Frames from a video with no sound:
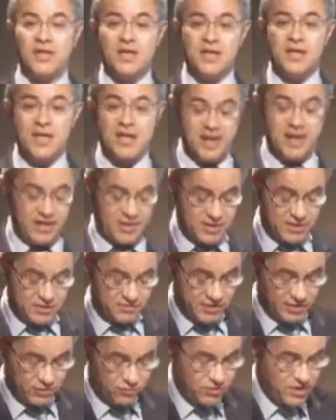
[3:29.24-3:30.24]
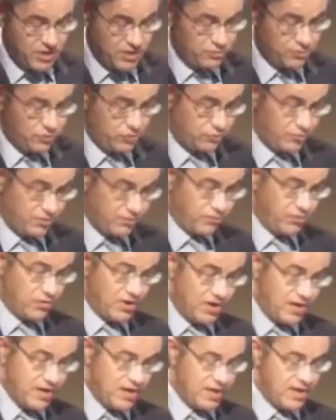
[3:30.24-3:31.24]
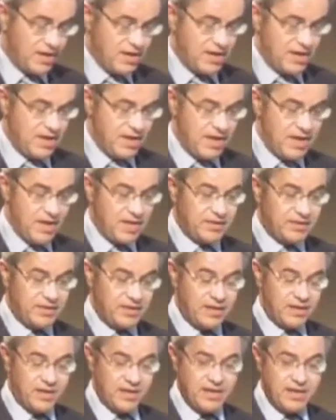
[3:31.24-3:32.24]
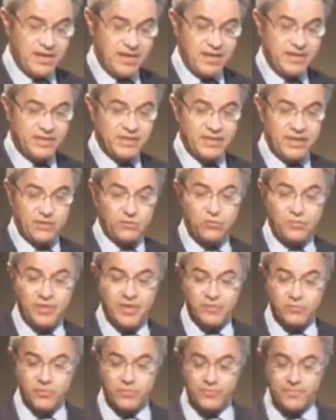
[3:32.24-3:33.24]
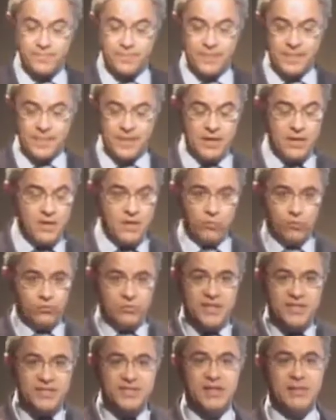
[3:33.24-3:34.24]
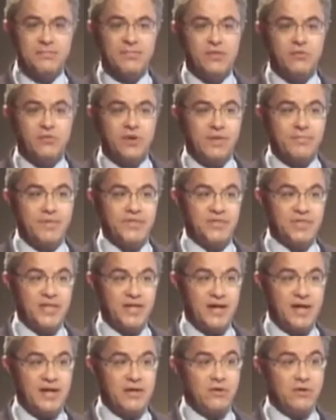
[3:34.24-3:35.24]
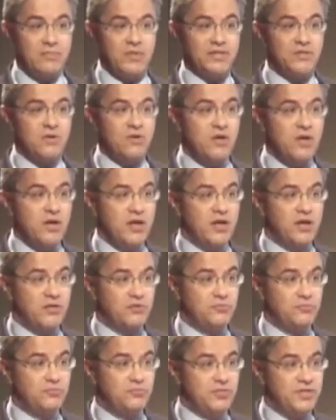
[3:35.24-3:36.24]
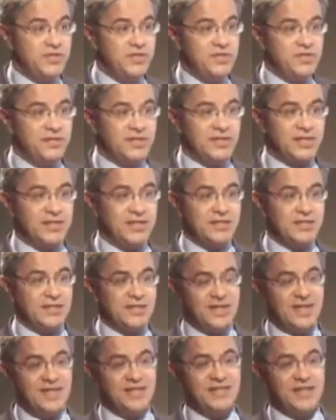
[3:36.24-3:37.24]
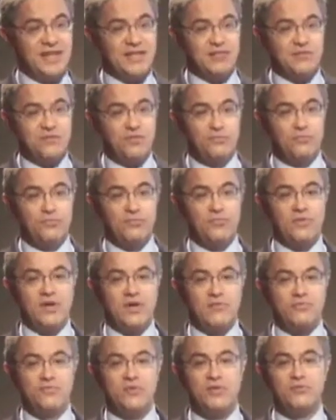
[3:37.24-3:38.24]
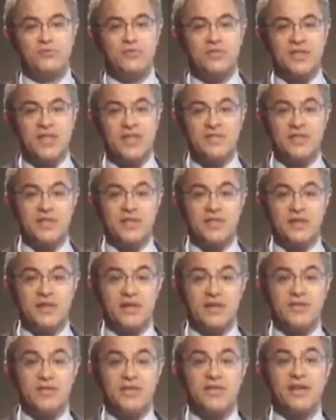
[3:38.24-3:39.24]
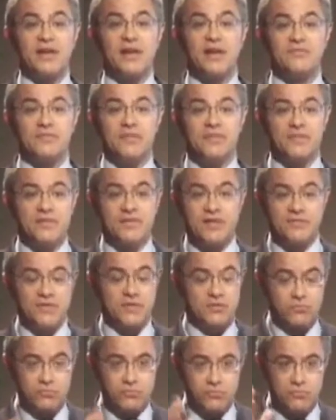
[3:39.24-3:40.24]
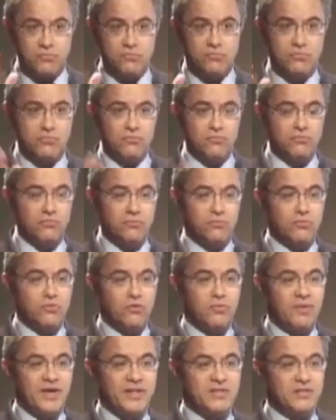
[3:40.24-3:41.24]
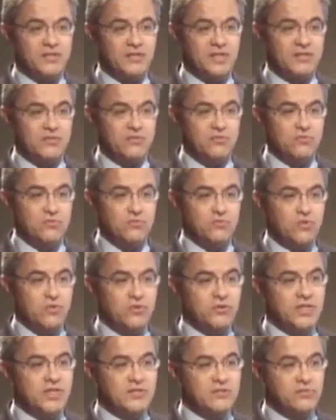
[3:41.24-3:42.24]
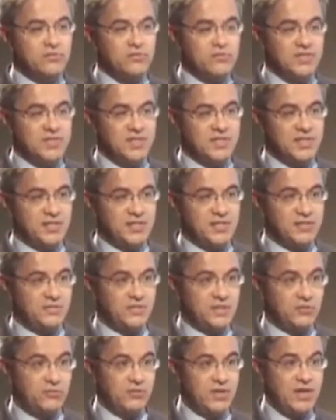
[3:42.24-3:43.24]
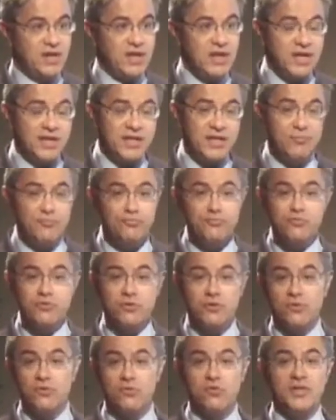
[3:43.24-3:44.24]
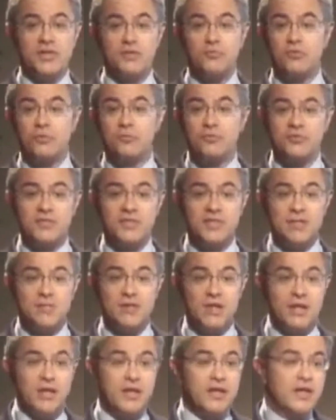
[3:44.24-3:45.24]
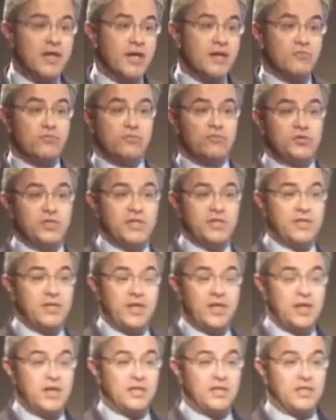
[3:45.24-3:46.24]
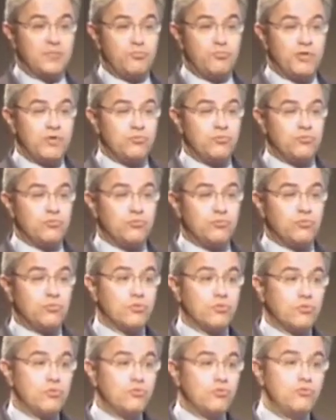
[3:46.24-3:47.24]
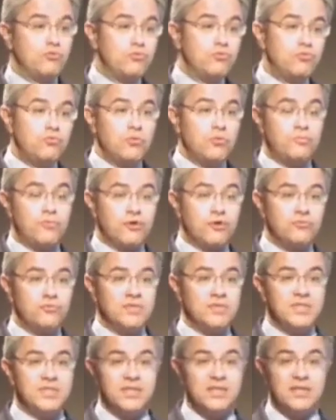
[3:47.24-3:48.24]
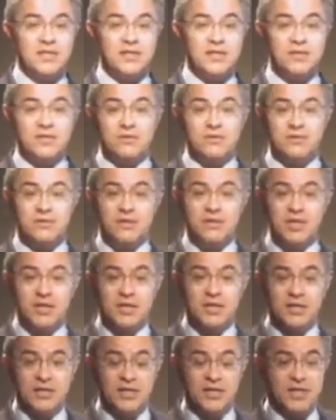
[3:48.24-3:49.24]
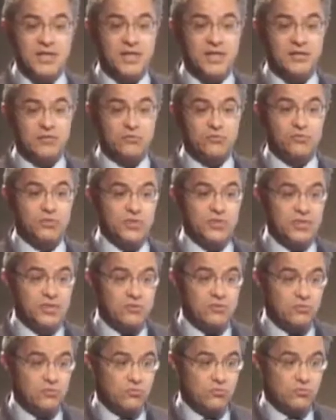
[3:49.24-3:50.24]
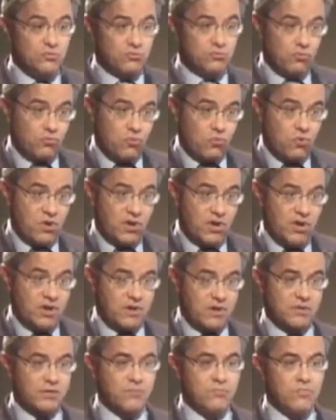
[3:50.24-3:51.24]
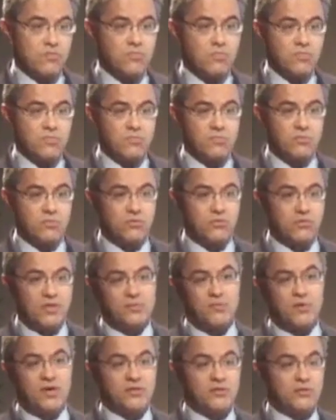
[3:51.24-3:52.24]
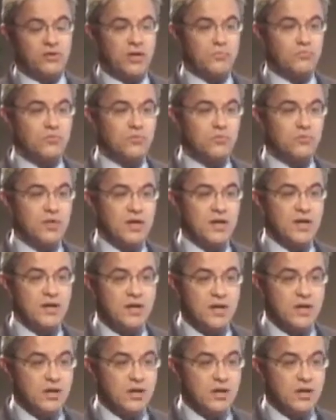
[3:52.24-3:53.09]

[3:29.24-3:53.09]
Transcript: Et la classe virtuelle, de ce point de vue-là, est un, est un accompagnement. Bon, ça, c'est le panorama général. Alors maintenant, je me suis dit serait, que ça serait intéressant de pouvoir vous l'illustrer avec un, graphique, avec une, représentation de quand est-ce qu'on utilise les classes virtuelles. Il y a plusieurs euh, lectures possibles. Il y a un sujet qui peut être autour euh, du coût opportunité. Euh, il y a un sujet sur de quoi mon, collaborateur a besoin.